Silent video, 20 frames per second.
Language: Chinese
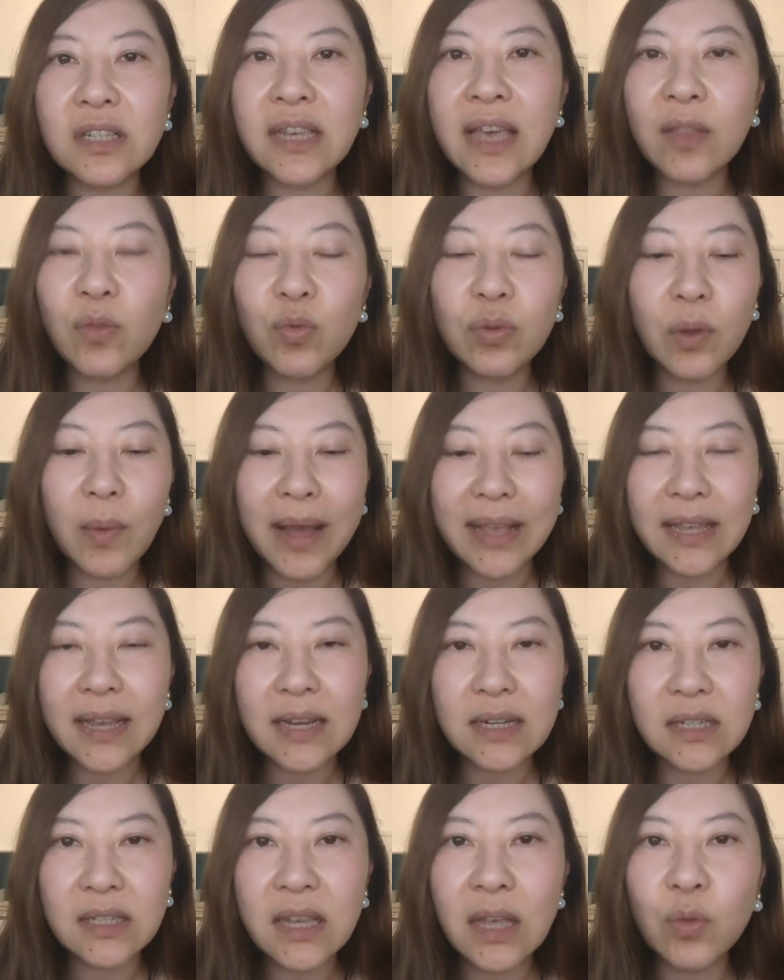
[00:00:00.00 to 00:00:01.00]
迁怒的话，应
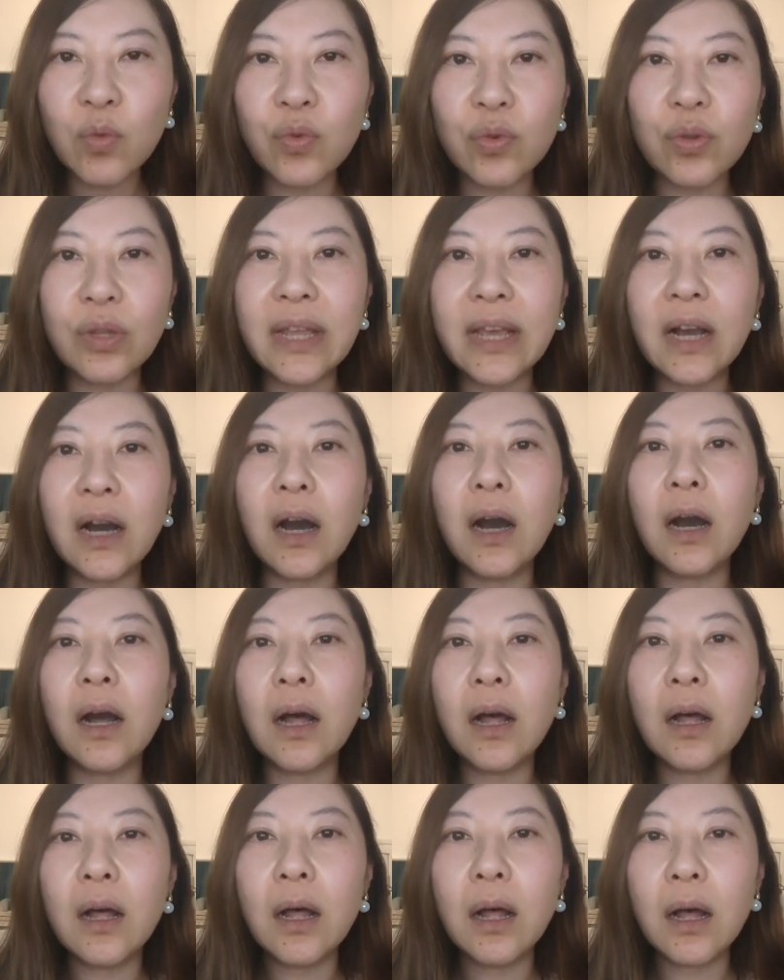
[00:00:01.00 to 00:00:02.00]
该是迁怒于那个
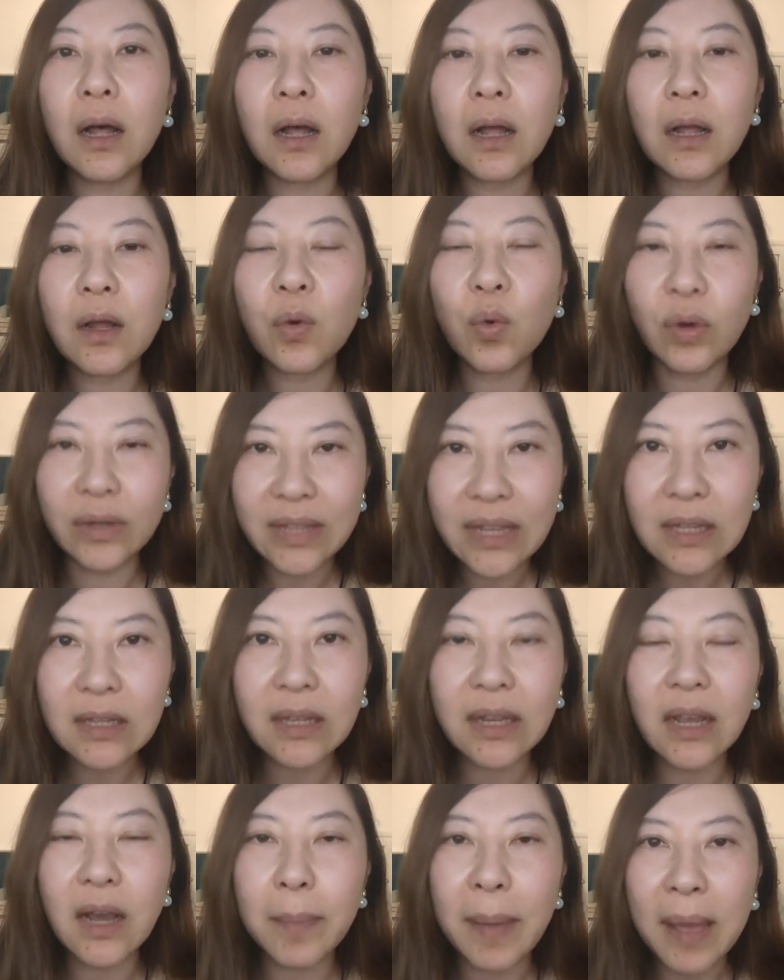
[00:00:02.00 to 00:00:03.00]
呃国内的
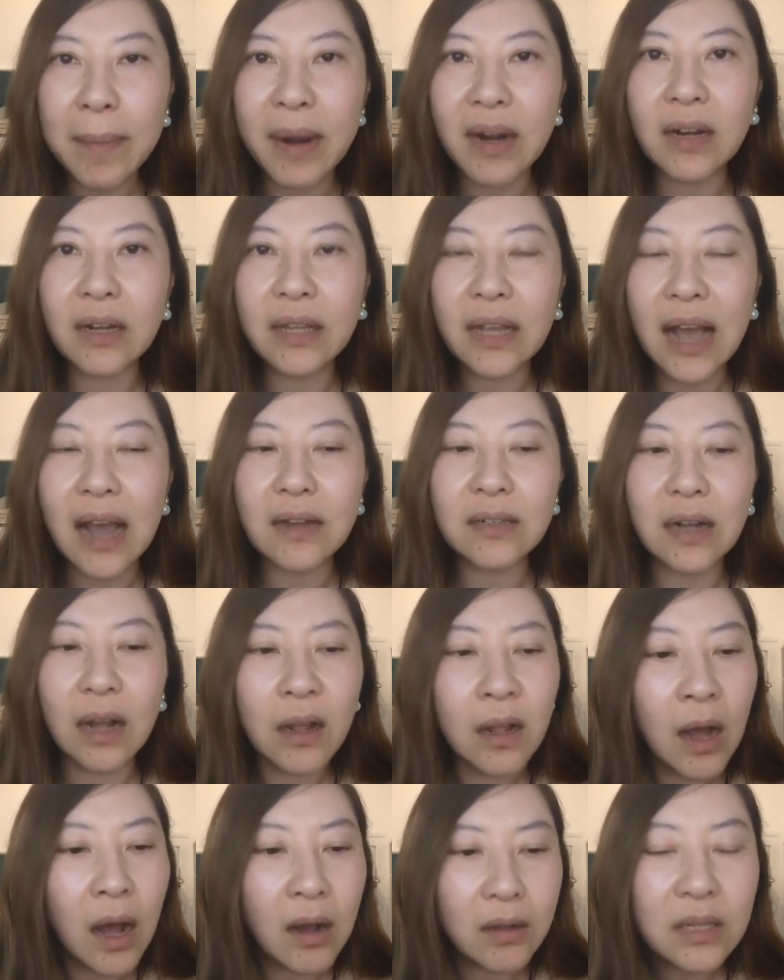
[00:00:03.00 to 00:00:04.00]
那个拍板人那个行长，
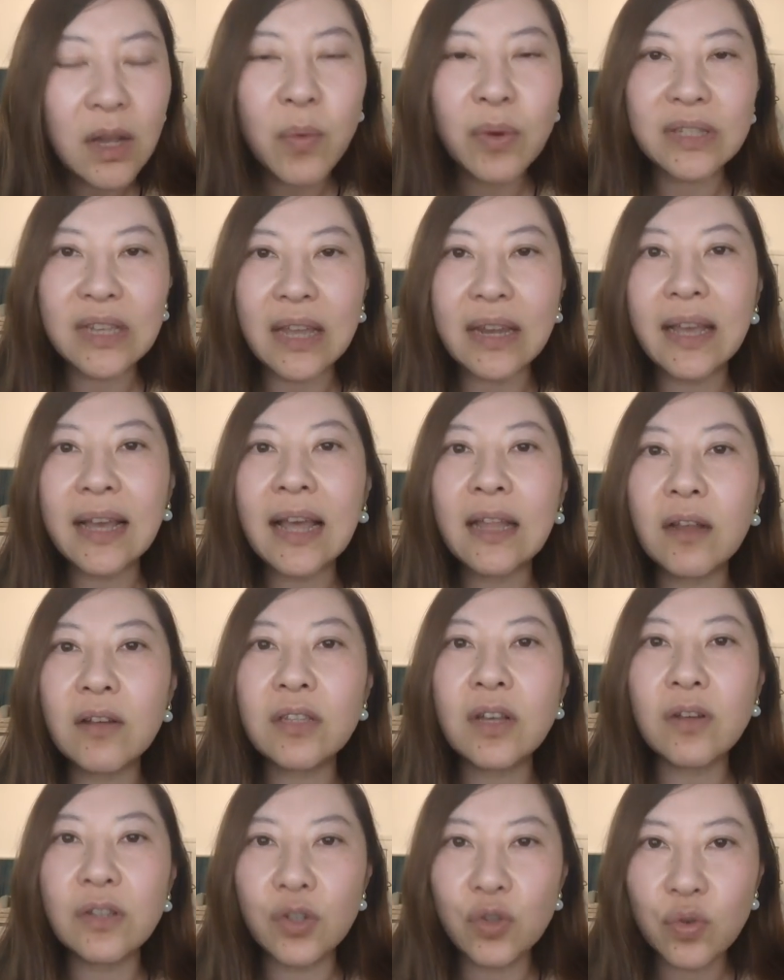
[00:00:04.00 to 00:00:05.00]
好像我前天看到
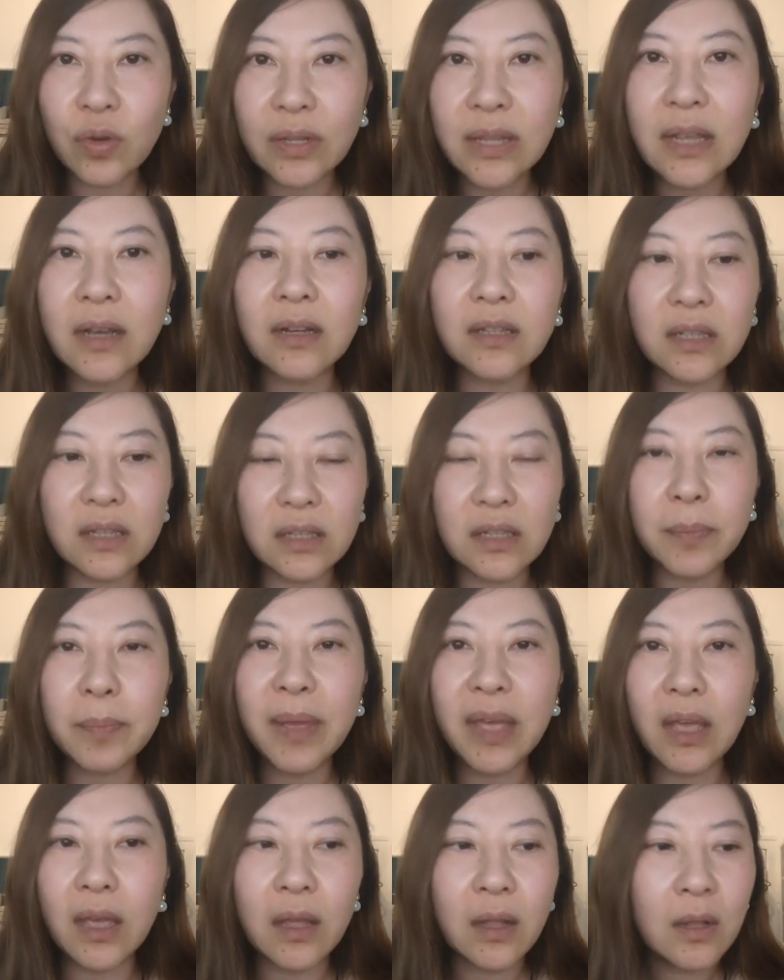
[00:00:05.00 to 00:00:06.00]
消息说那个已经
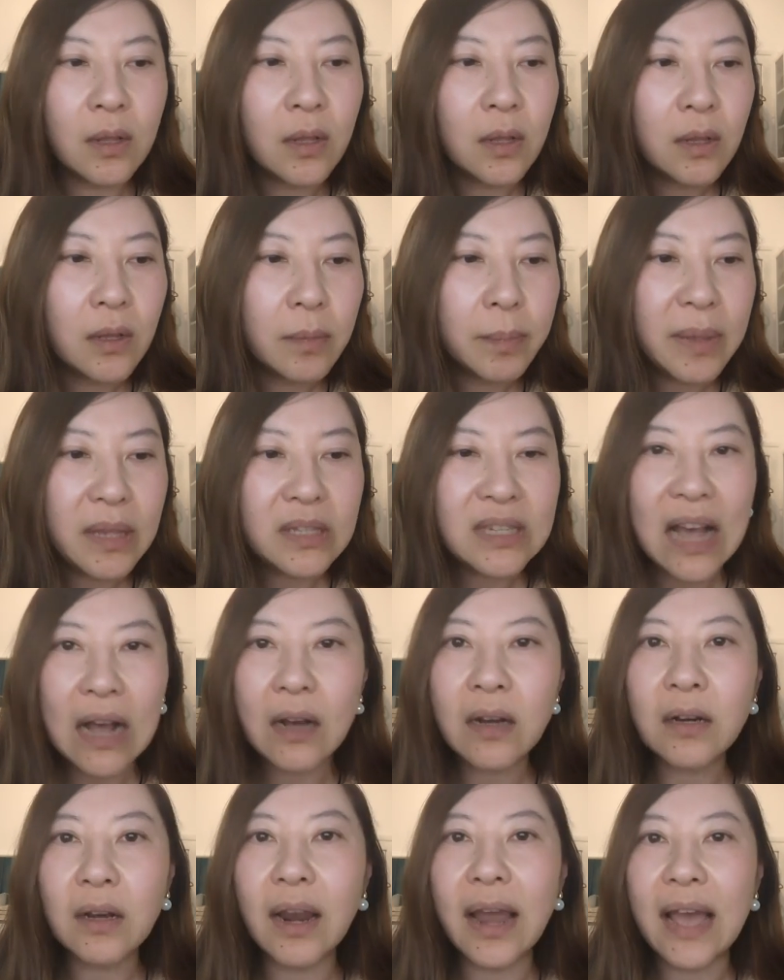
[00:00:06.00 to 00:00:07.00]
被被下
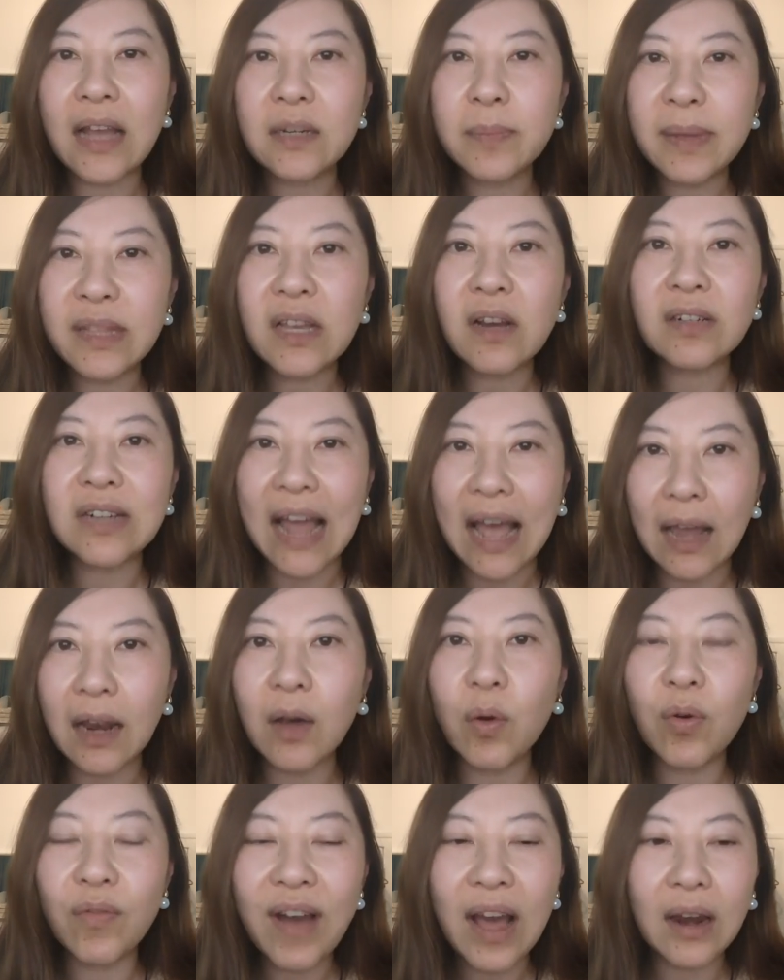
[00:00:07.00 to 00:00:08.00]
课了，还是被调查
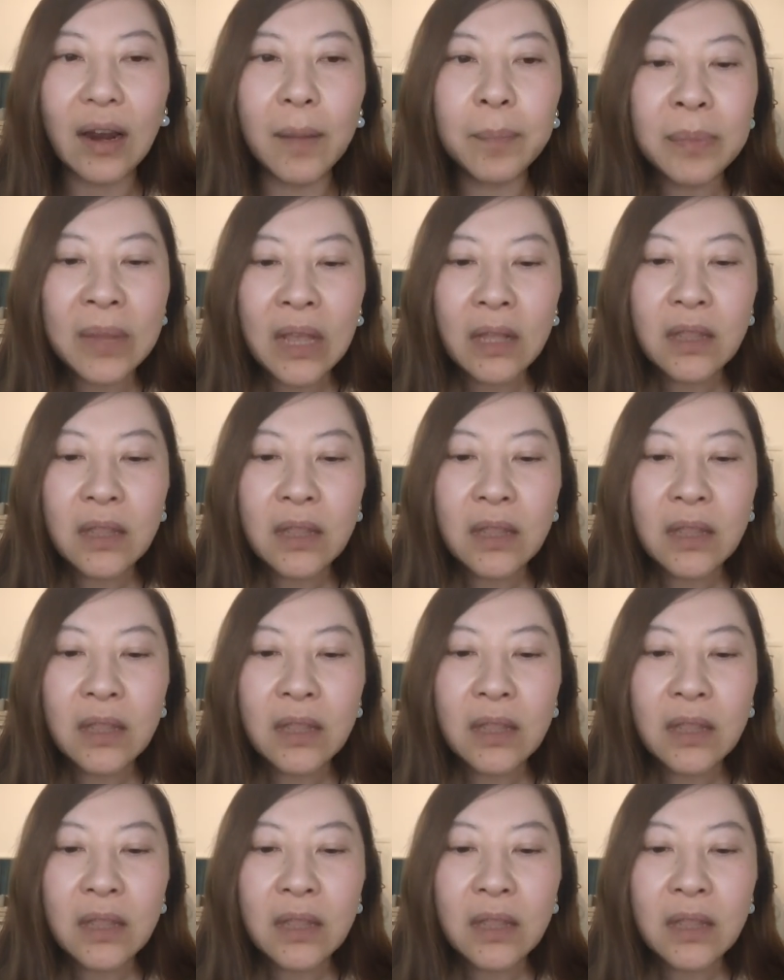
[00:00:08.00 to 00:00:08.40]
了，我忘了。